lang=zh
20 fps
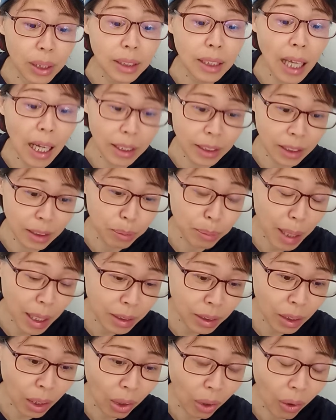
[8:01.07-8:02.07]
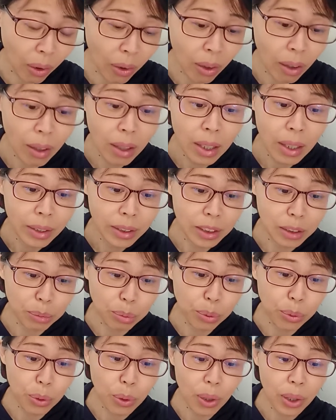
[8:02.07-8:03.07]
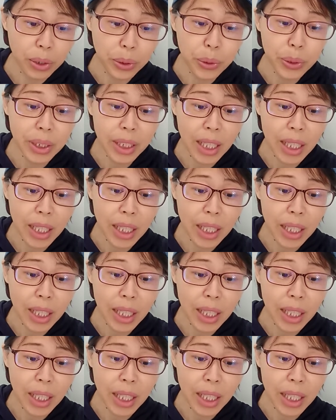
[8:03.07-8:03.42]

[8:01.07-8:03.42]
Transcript: 的打情骂俏。只不过与